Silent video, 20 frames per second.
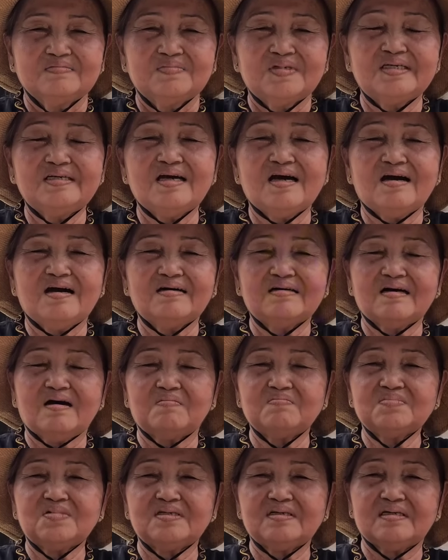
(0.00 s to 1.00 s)
bây giờ
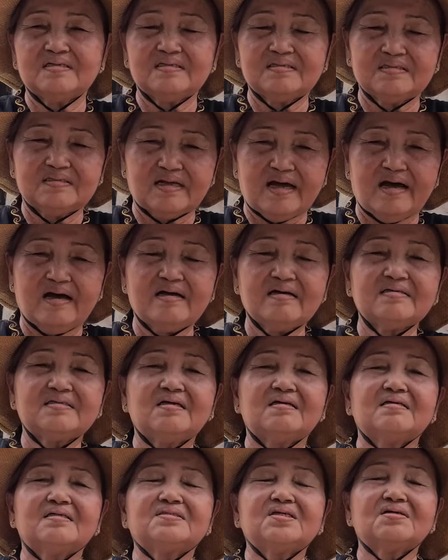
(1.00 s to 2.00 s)
ông à, đã
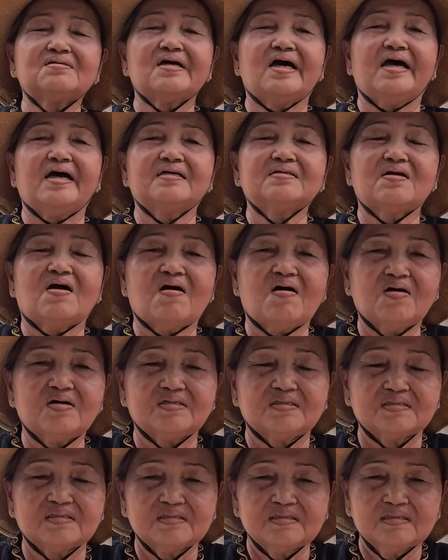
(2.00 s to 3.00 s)
xuất hiện rồi